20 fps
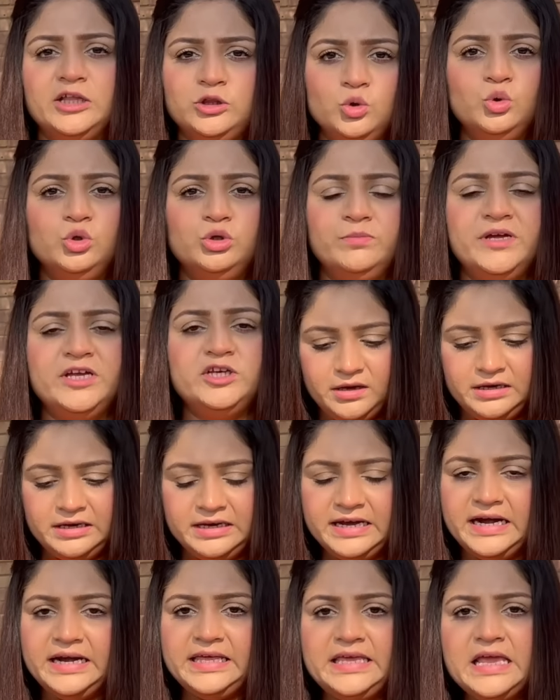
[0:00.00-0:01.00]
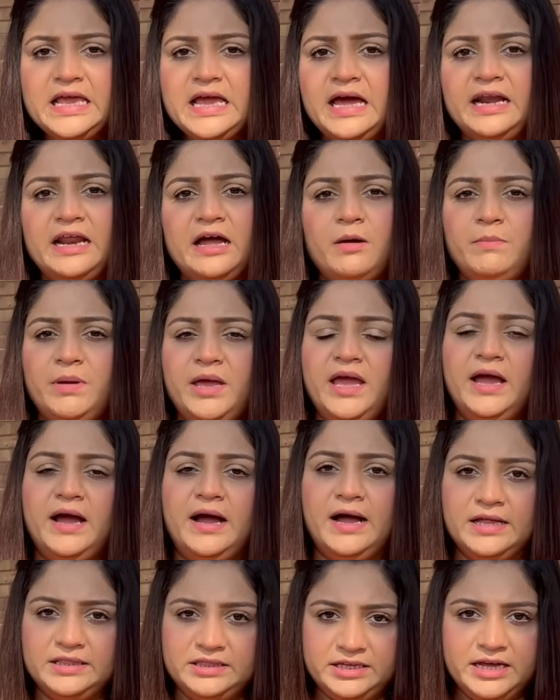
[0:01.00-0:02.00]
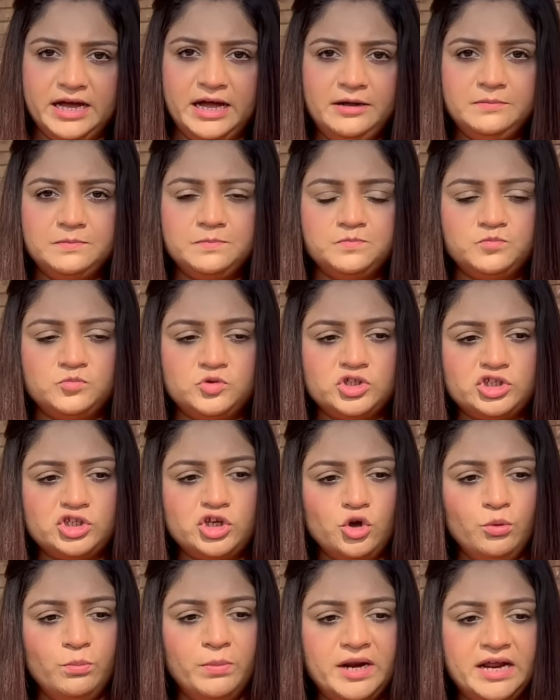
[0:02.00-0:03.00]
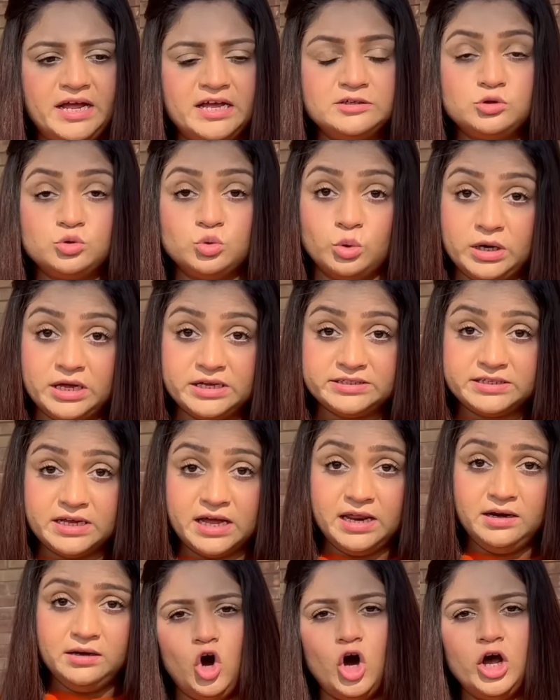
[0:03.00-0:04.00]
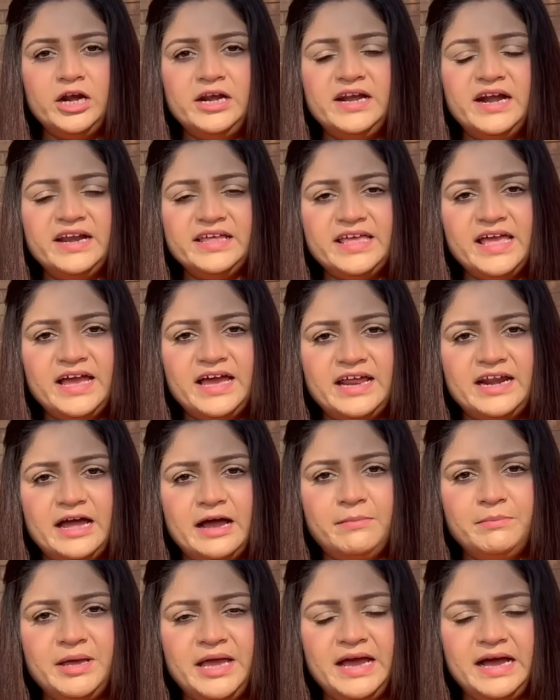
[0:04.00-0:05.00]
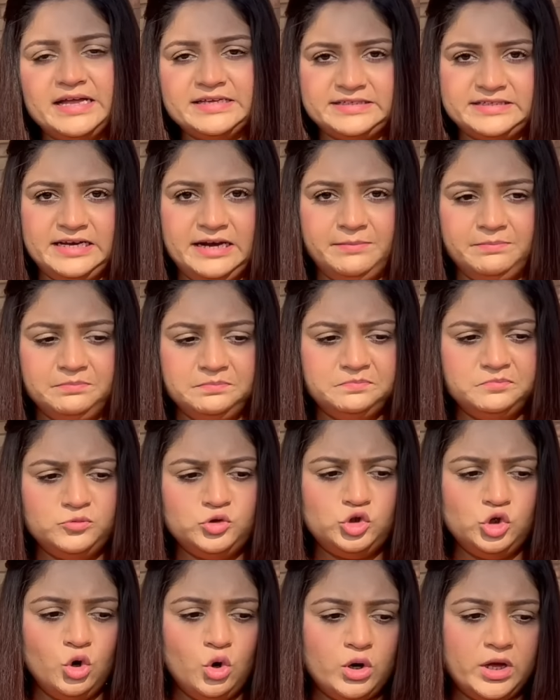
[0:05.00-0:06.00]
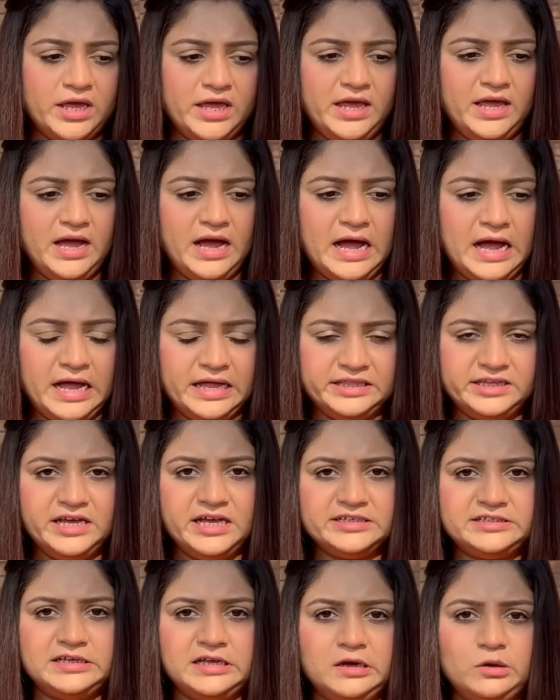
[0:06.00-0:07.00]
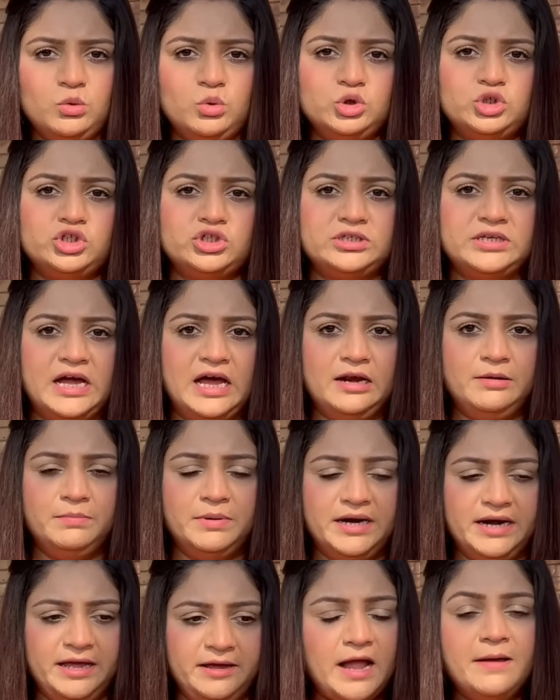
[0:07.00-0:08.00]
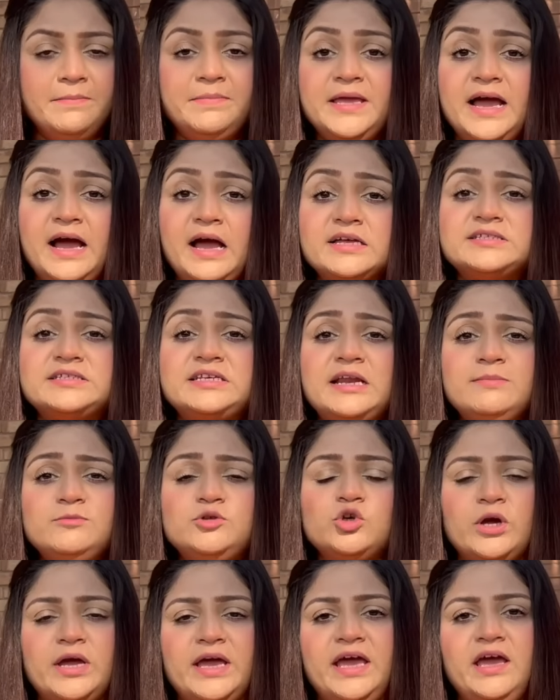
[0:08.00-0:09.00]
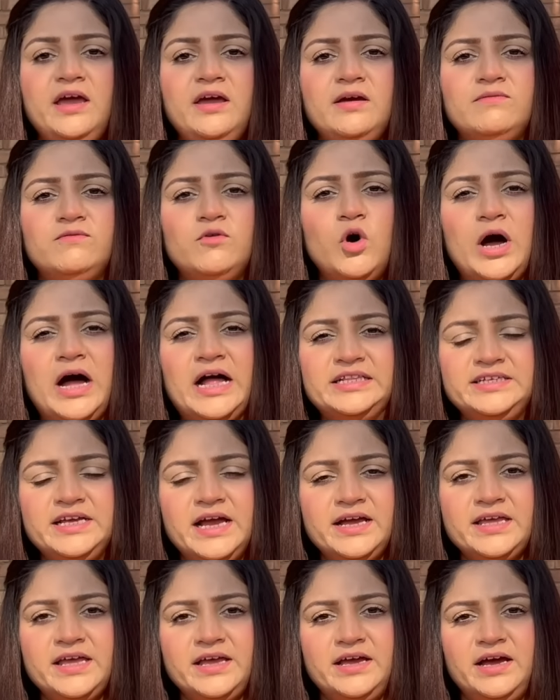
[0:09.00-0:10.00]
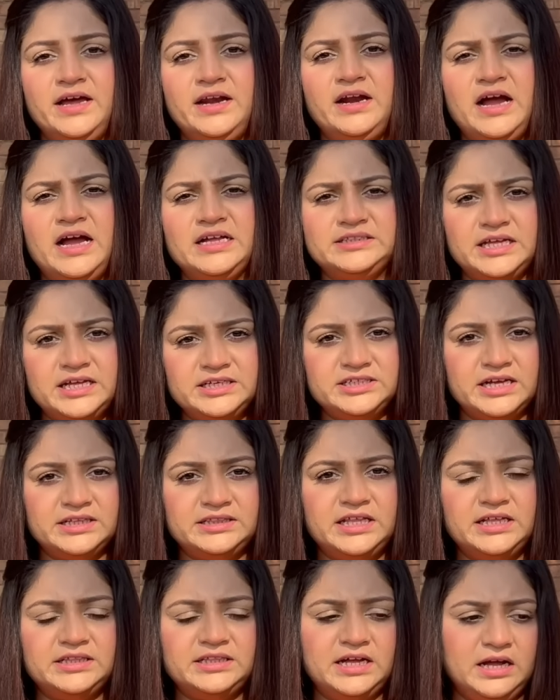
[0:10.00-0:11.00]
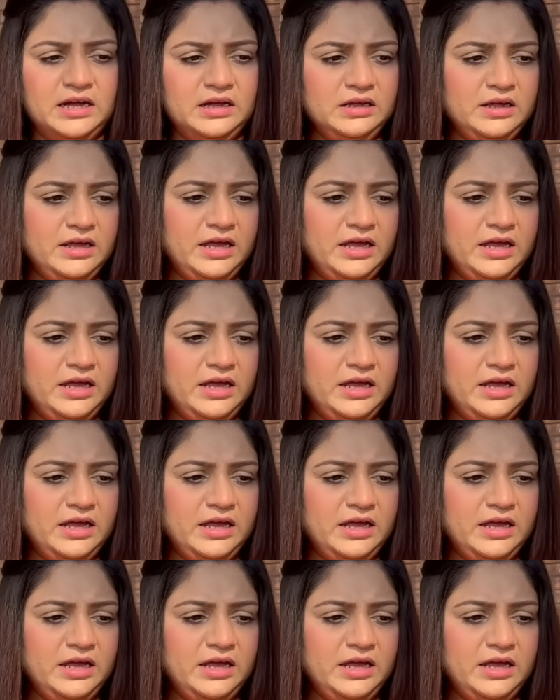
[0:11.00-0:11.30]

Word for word: हदूद में लड़की का नाम है हादिया जिसकी उम्र है 16 साल और लड़के का नाम है असलम जो कि हादिया से कुछ साल बड़ा है अब ये असलम जो है वो हादिया के घर आता जाता था